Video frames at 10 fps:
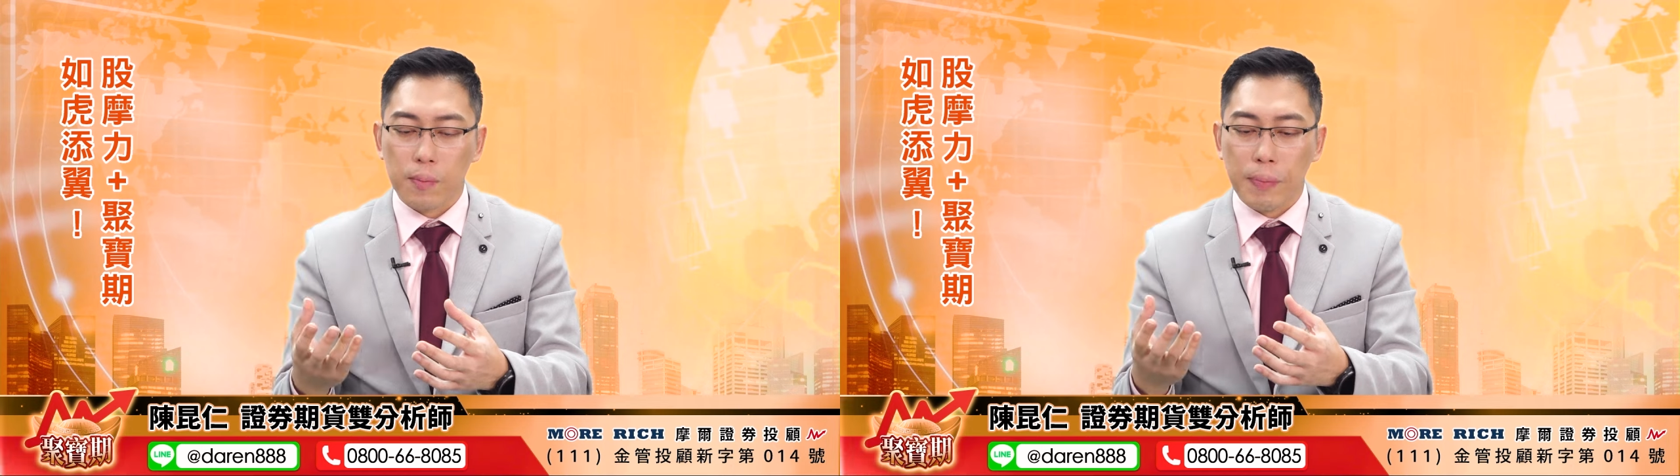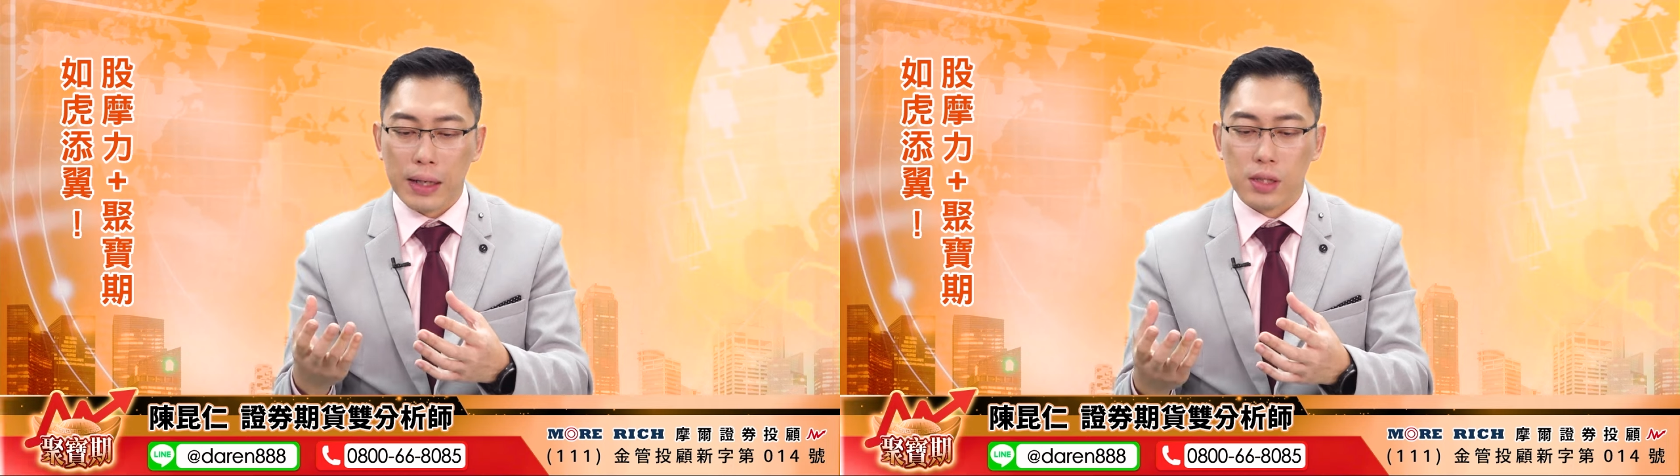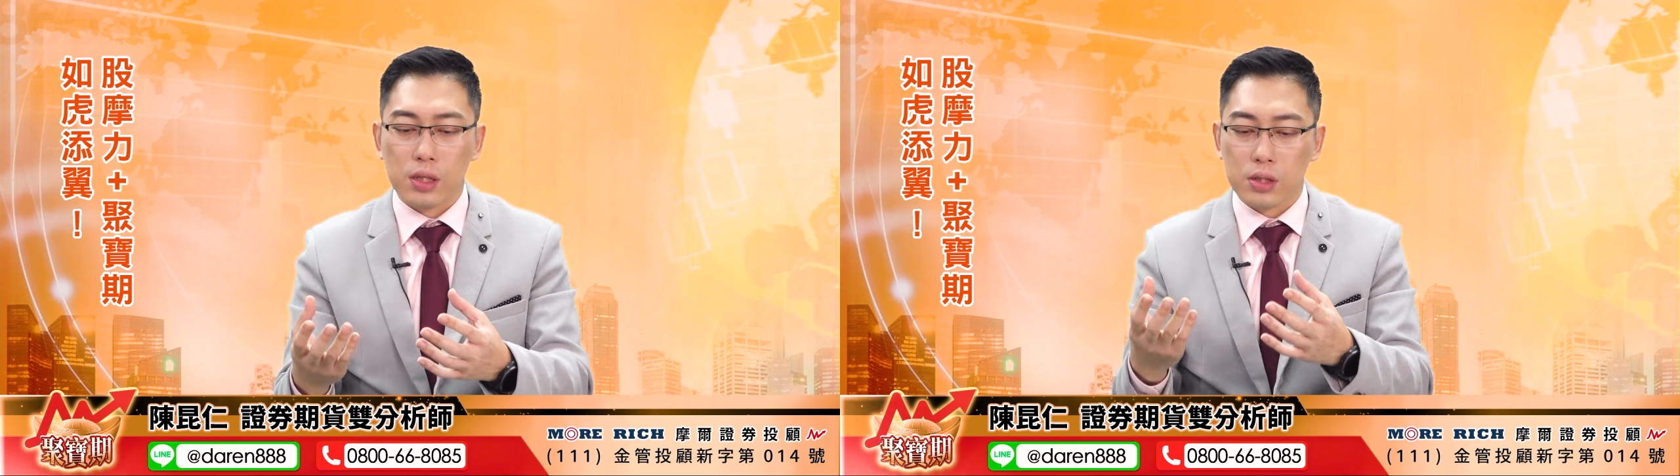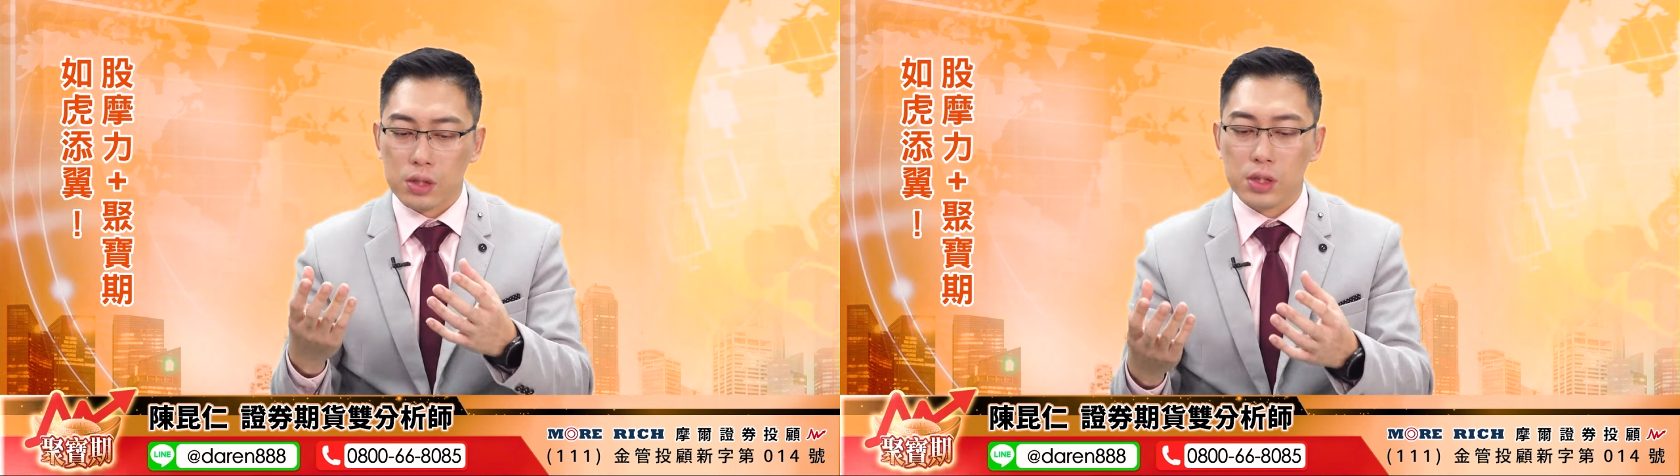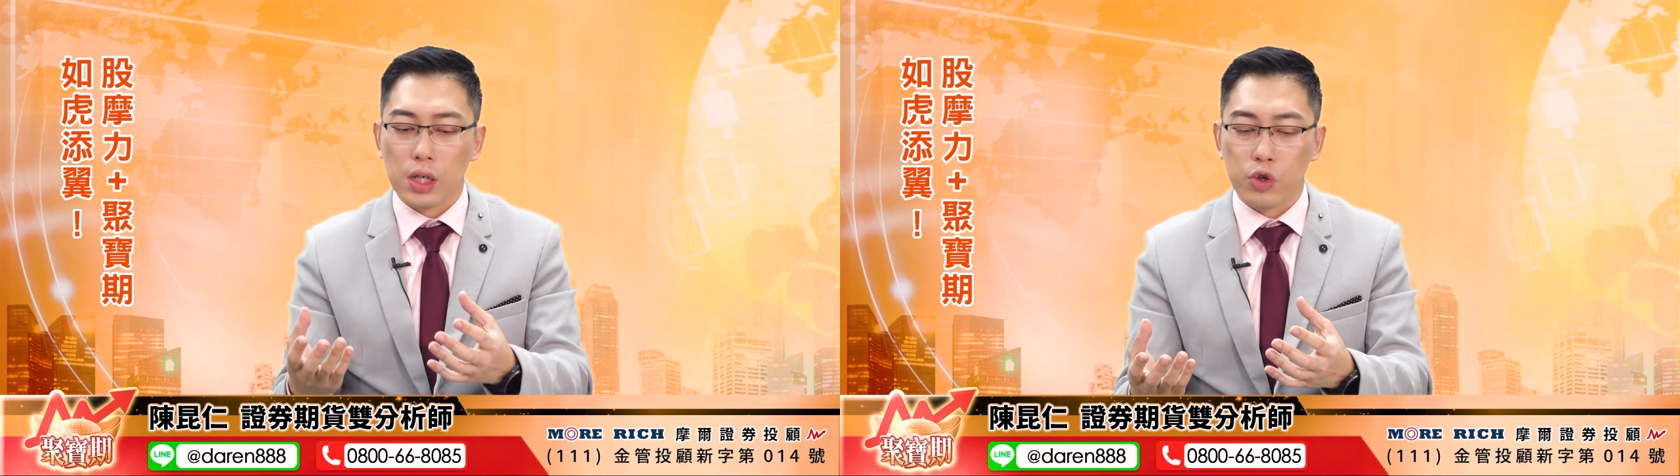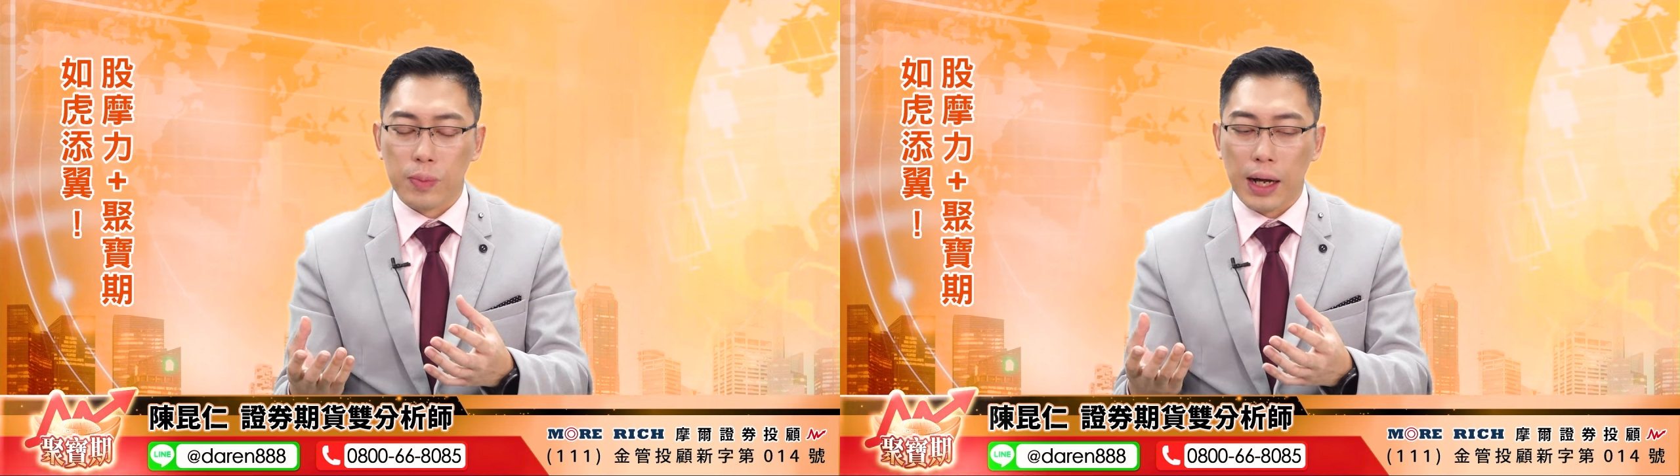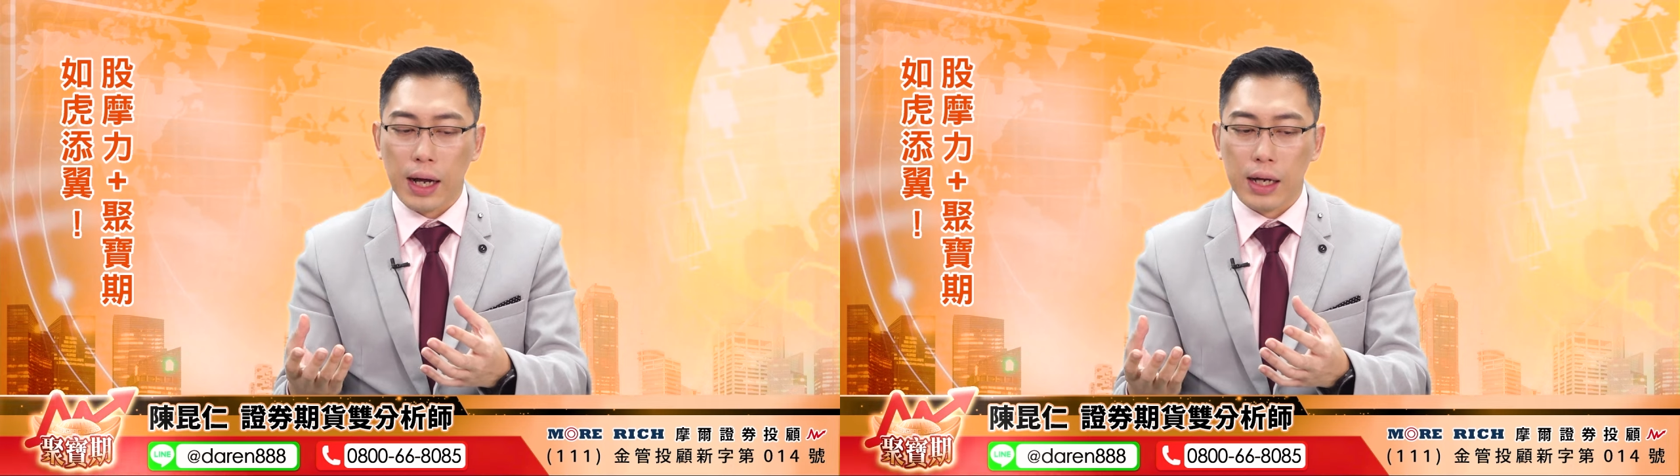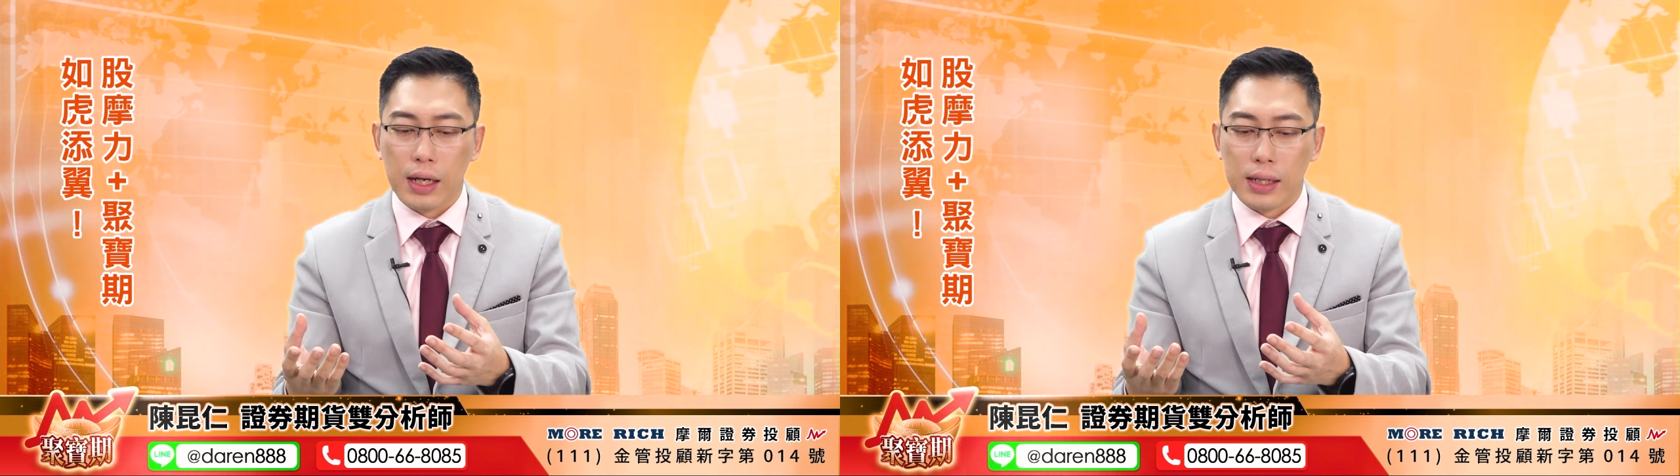把你的资金效益把
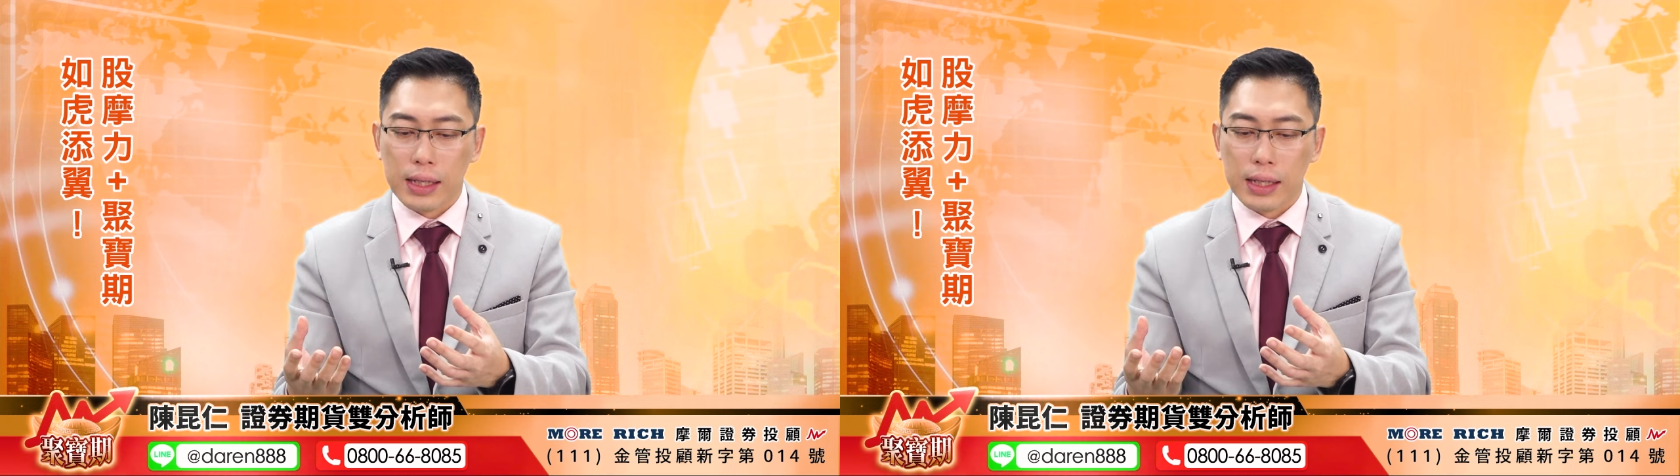它